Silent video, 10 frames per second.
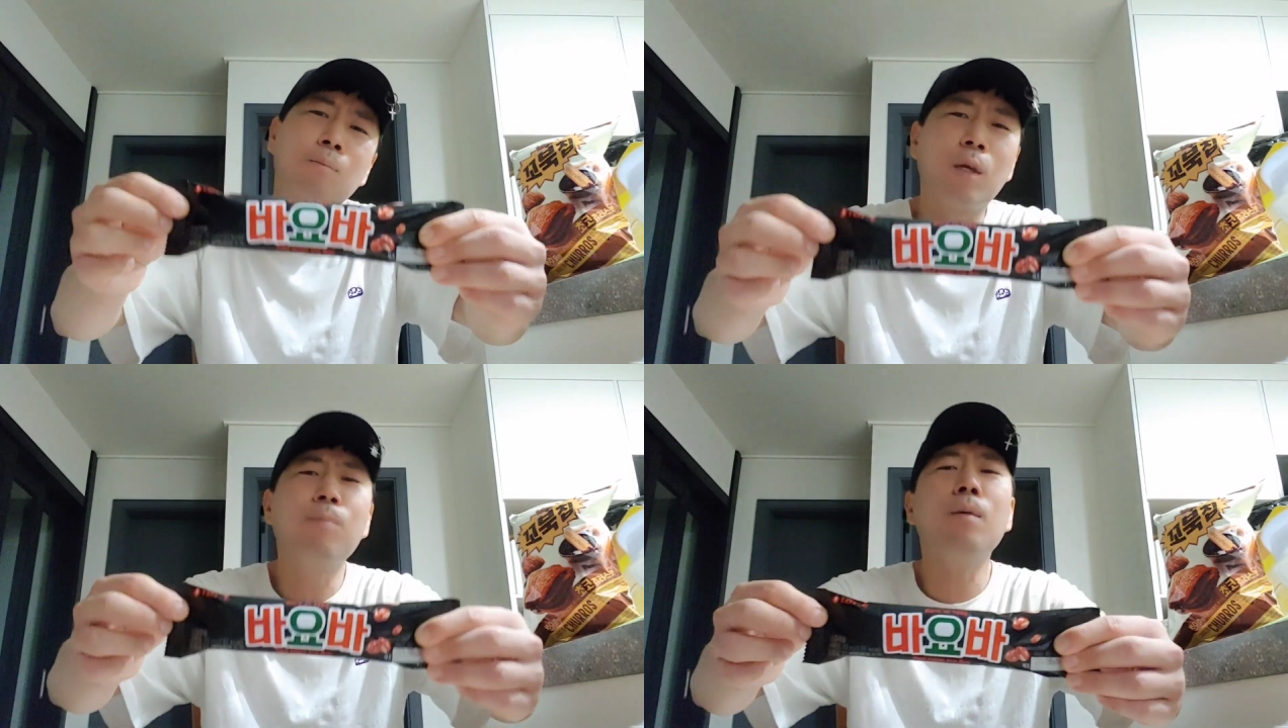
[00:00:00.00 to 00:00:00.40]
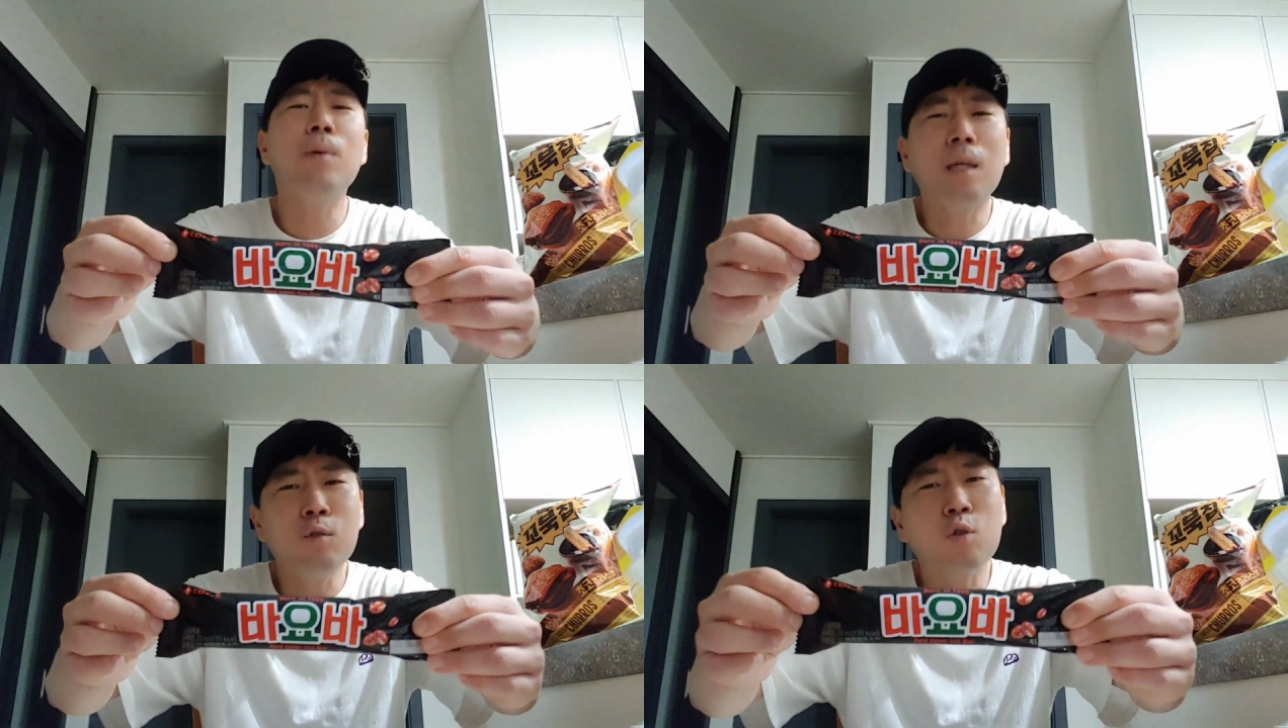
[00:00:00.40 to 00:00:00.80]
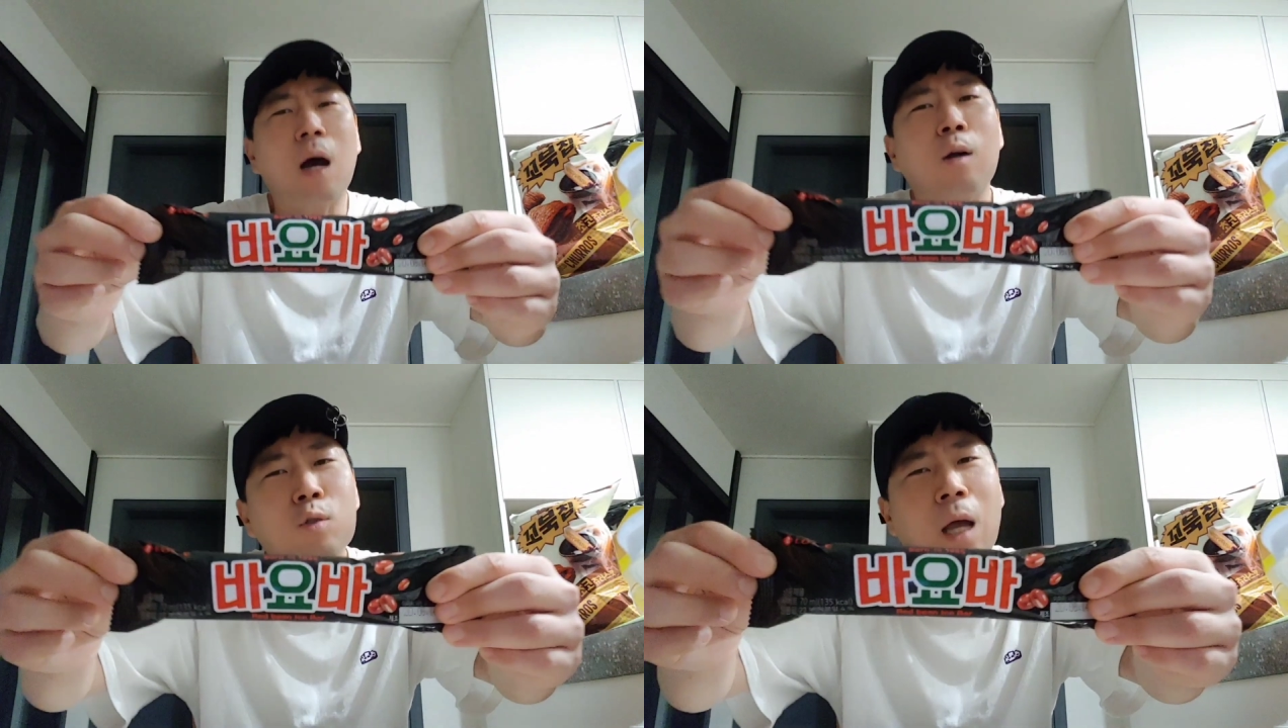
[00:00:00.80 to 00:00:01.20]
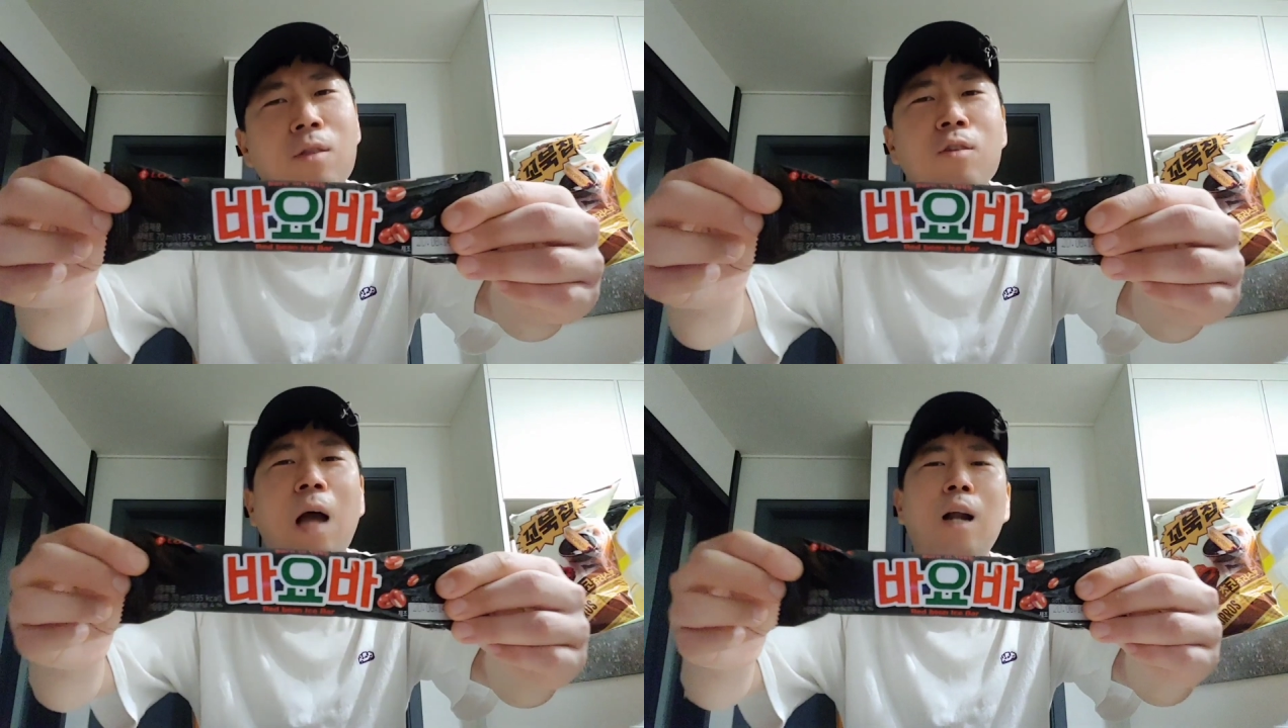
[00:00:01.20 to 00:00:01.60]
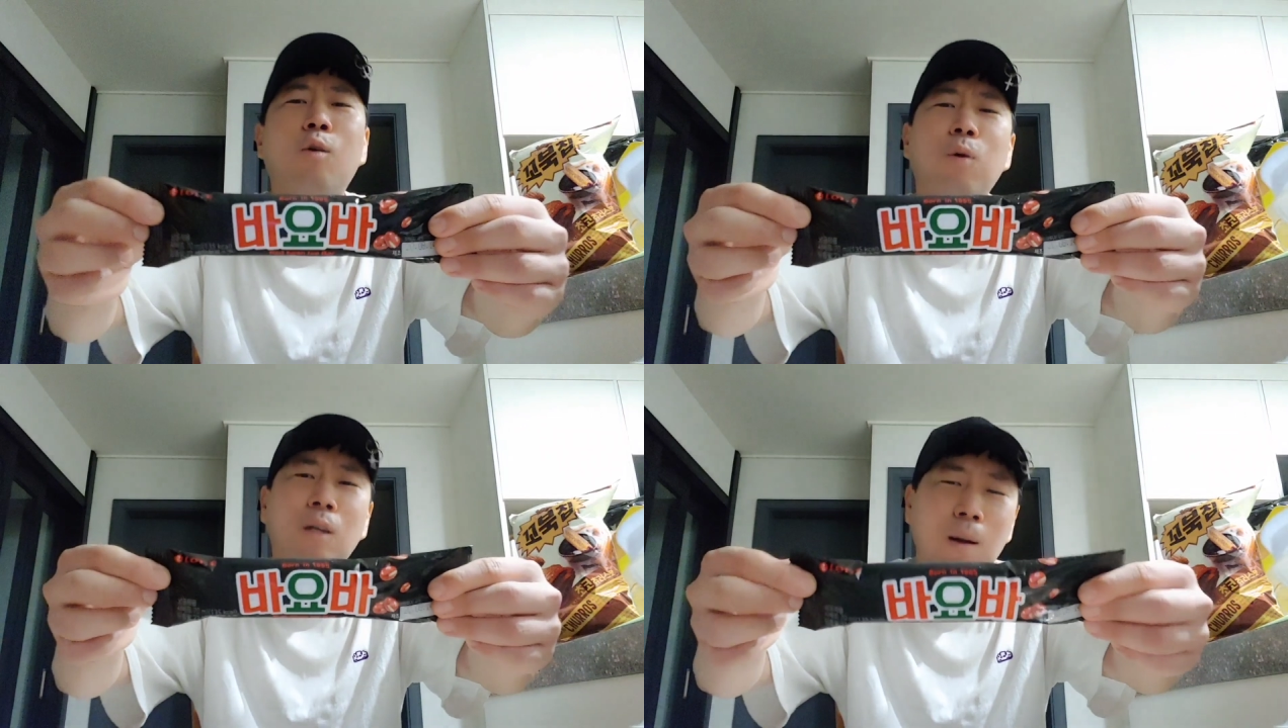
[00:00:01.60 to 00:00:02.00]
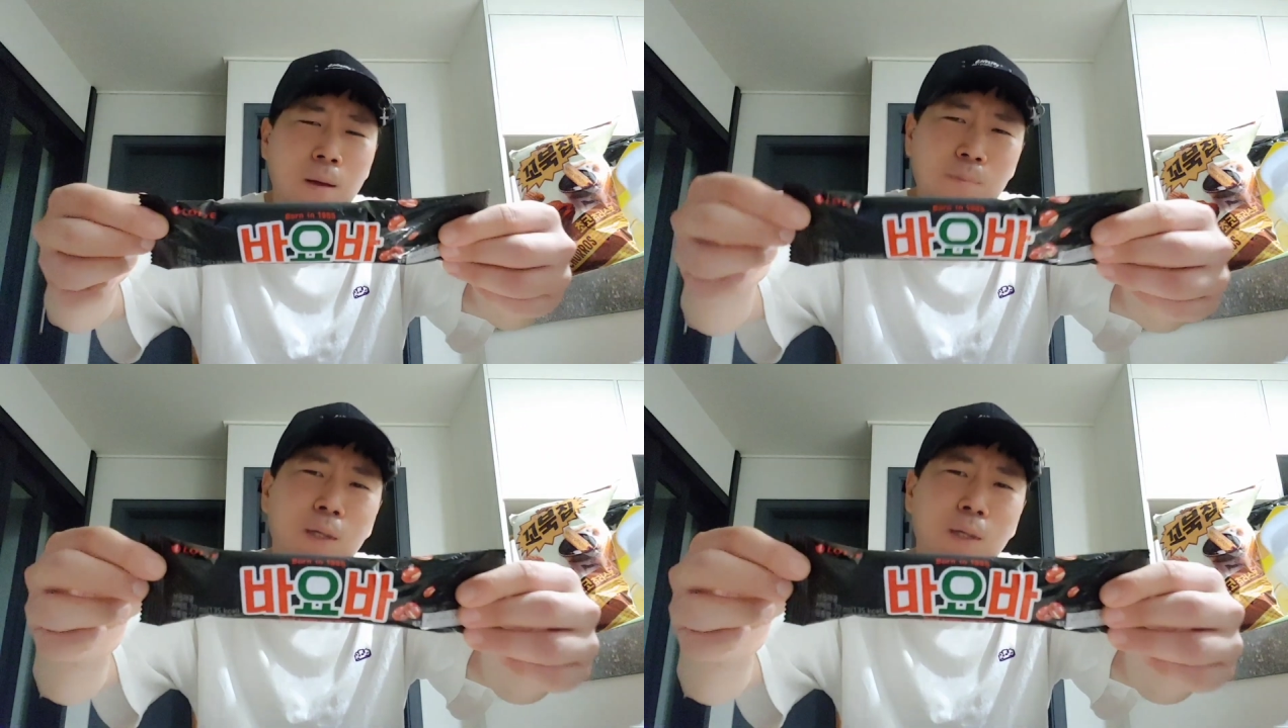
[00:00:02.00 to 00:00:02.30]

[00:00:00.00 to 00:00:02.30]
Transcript: 비비빅인 줄 알고 샀는데 알고 보니까